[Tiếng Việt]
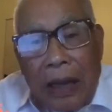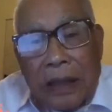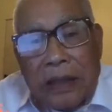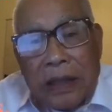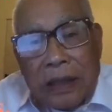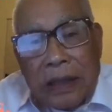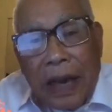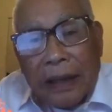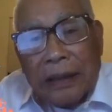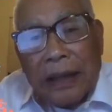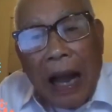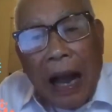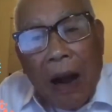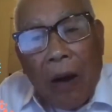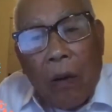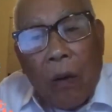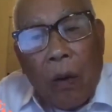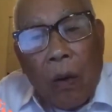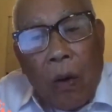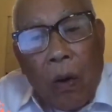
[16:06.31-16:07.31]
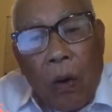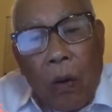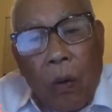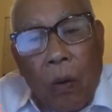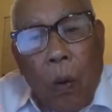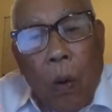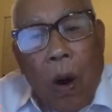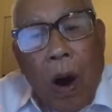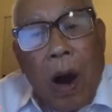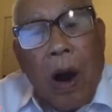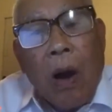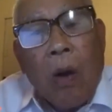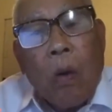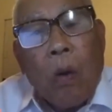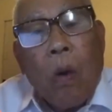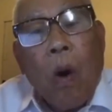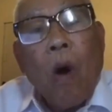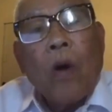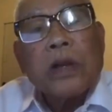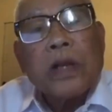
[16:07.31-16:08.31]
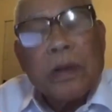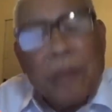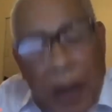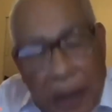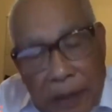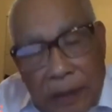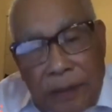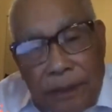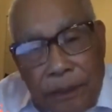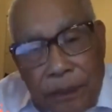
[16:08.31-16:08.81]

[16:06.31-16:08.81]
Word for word: sự lãnh đạo của cụ Hồ Chí Minh.